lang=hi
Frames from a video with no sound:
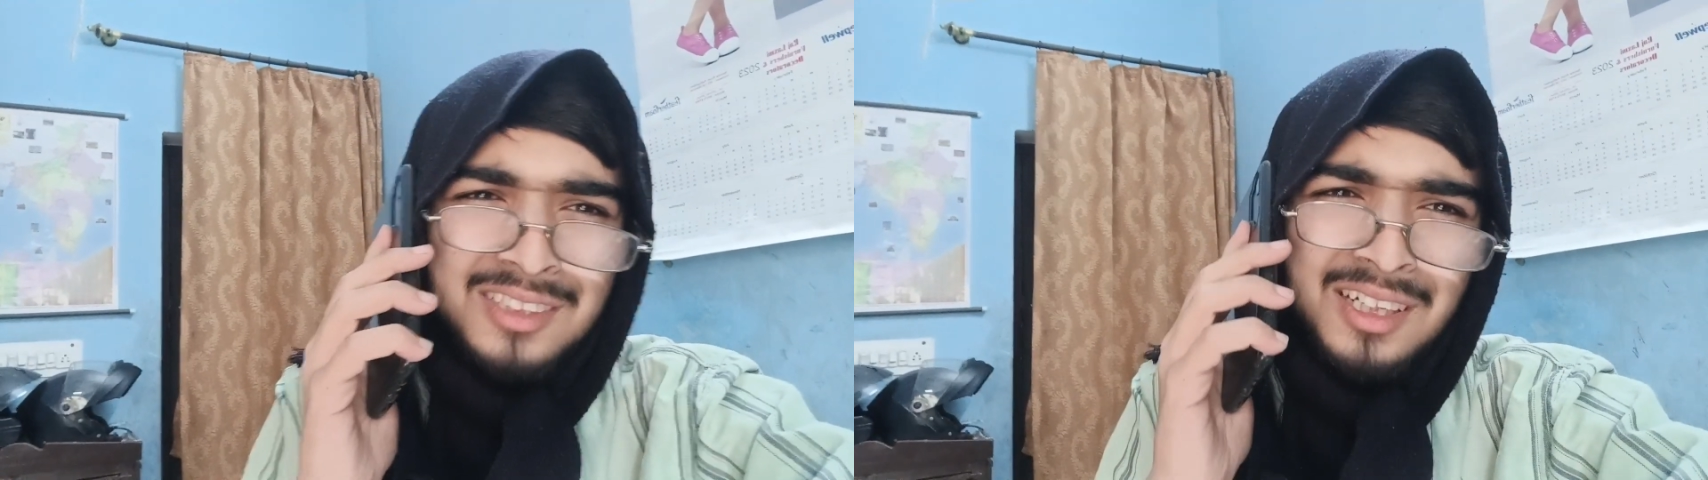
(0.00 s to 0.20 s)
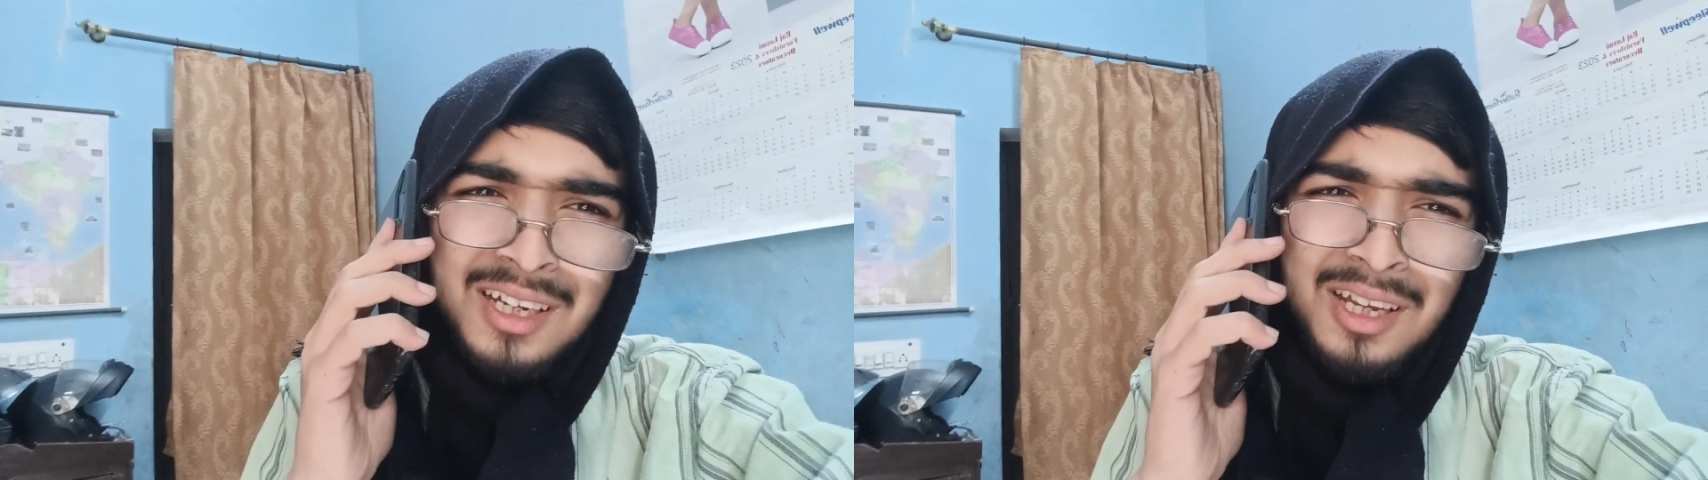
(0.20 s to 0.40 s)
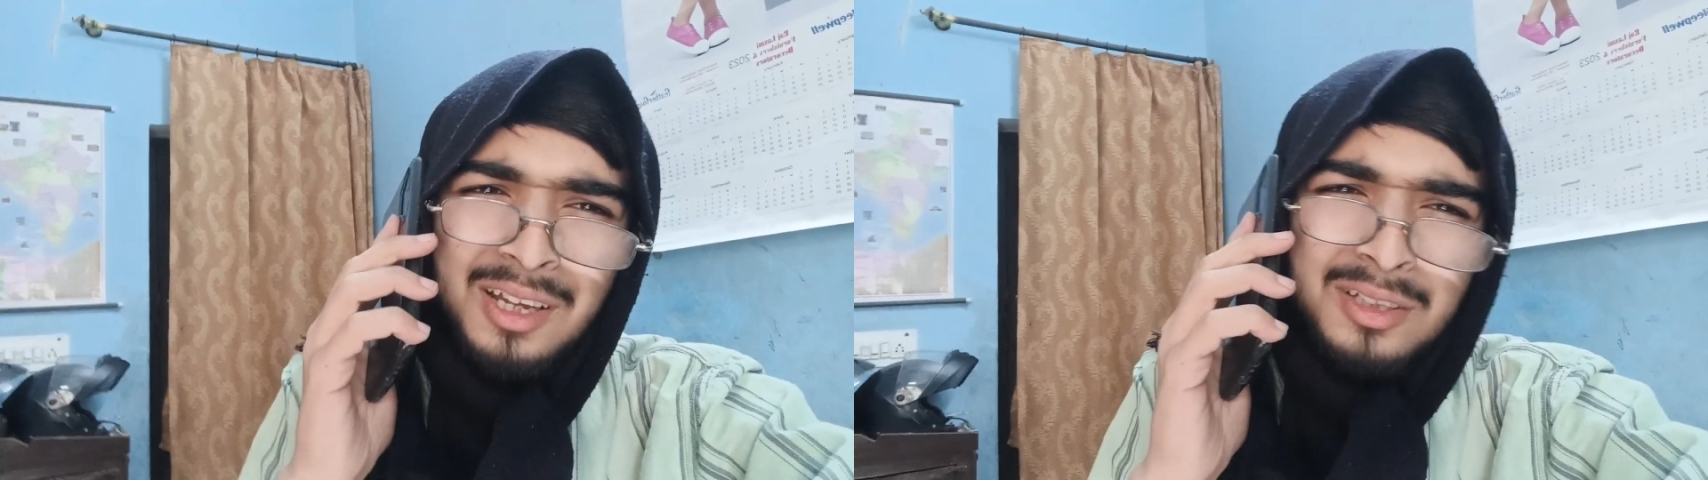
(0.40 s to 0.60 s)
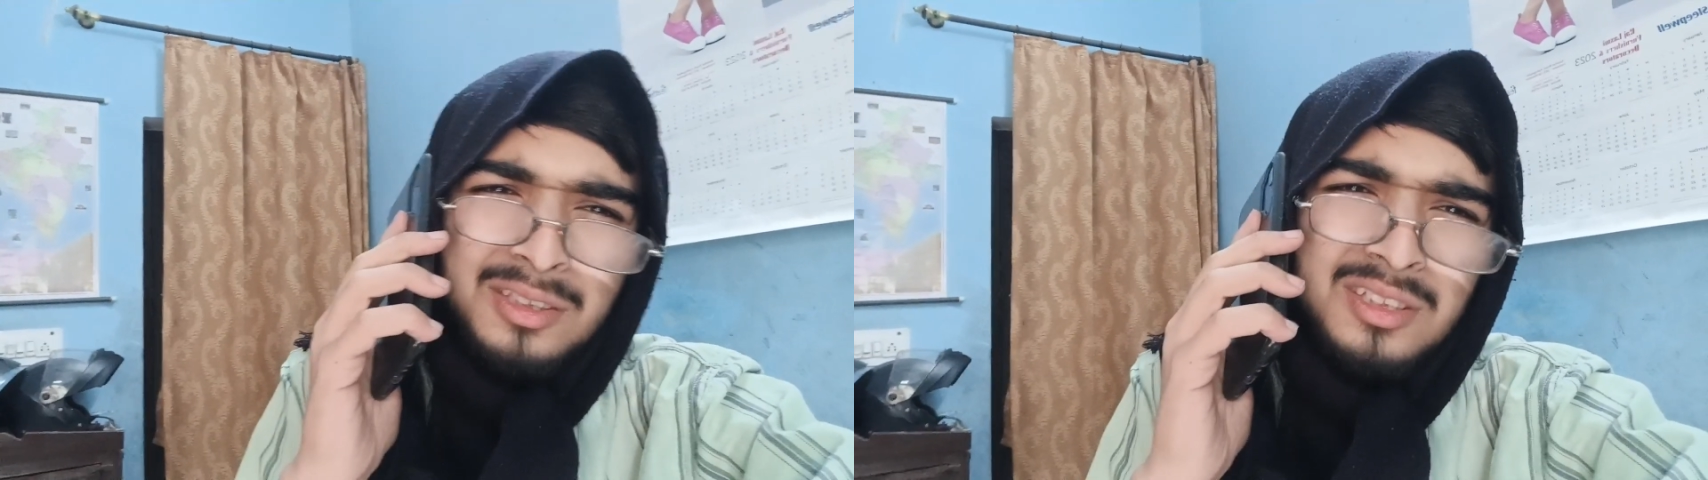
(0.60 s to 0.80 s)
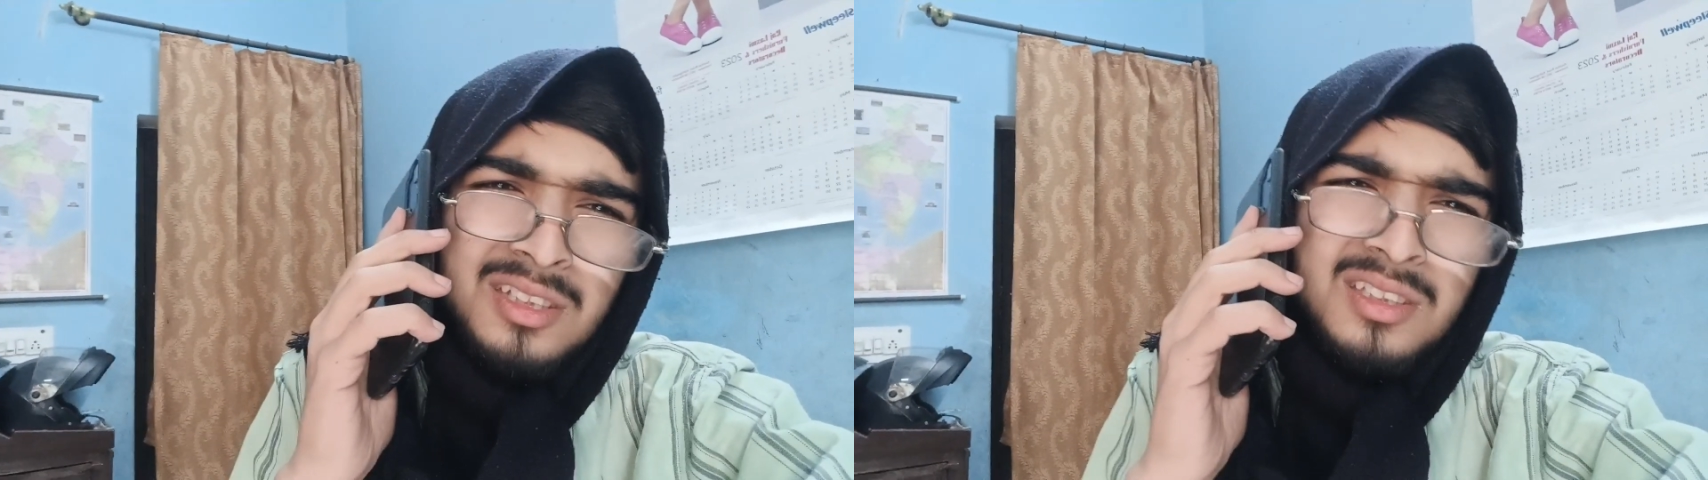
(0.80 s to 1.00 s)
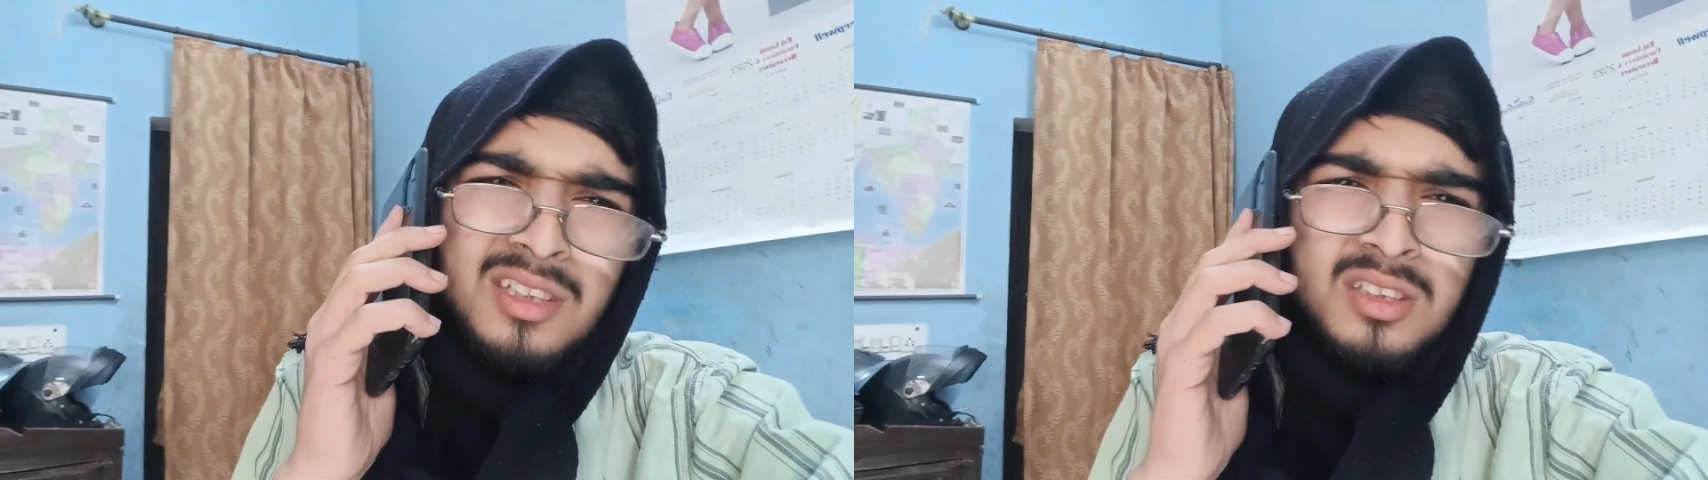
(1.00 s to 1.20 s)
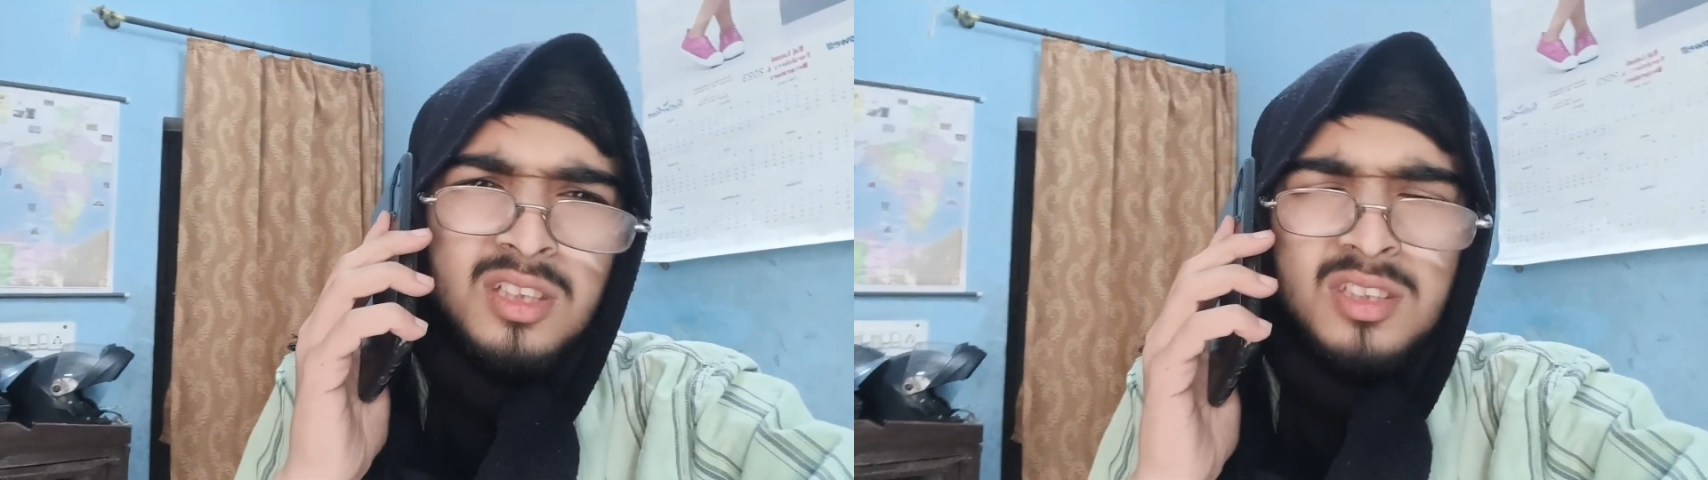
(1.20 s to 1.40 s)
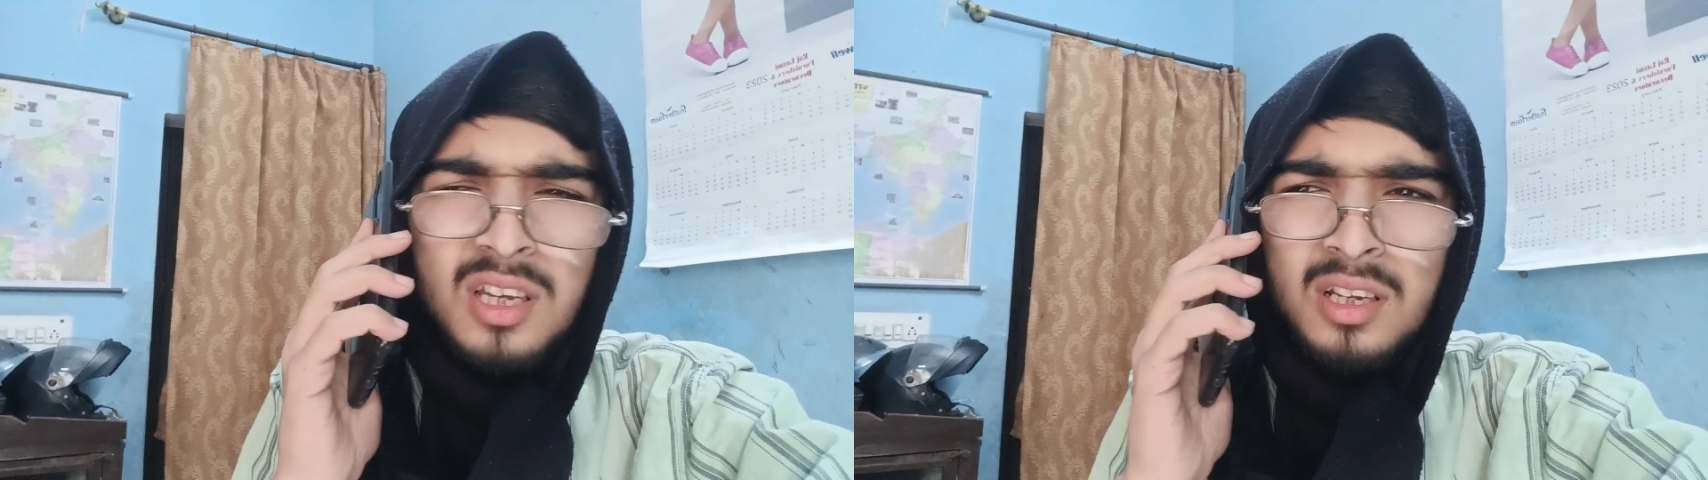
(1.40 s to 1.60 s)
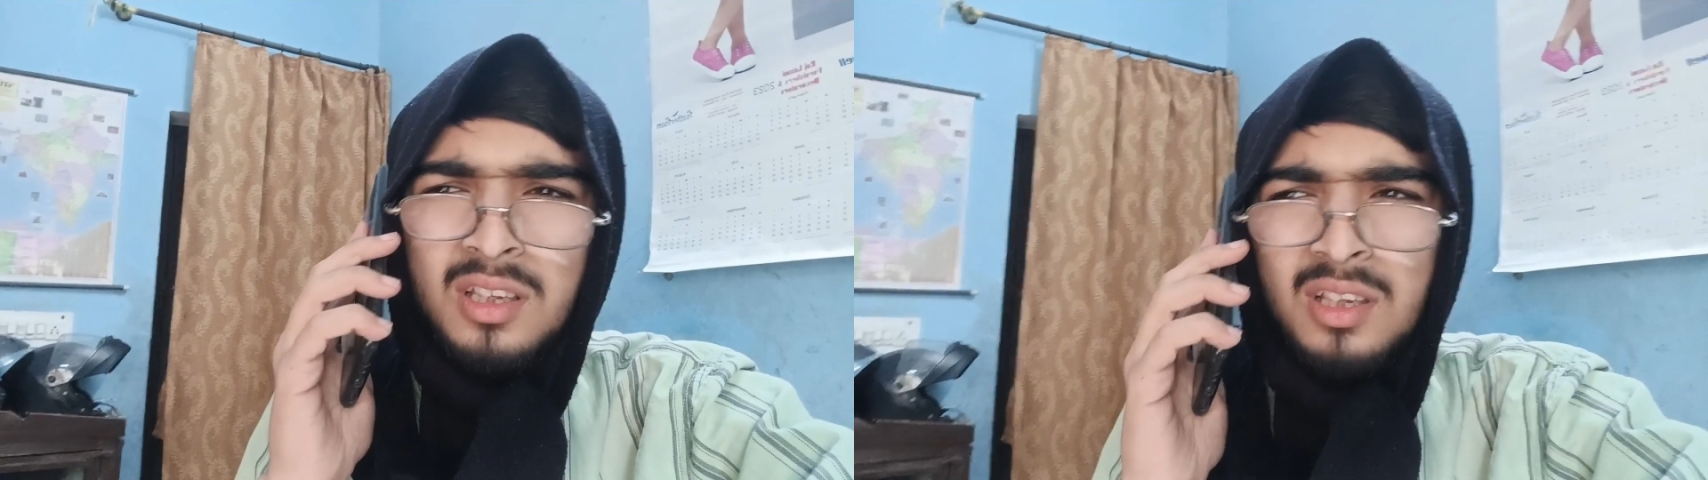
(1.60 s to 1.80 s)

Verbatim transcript: अच्छा जी जी जी सर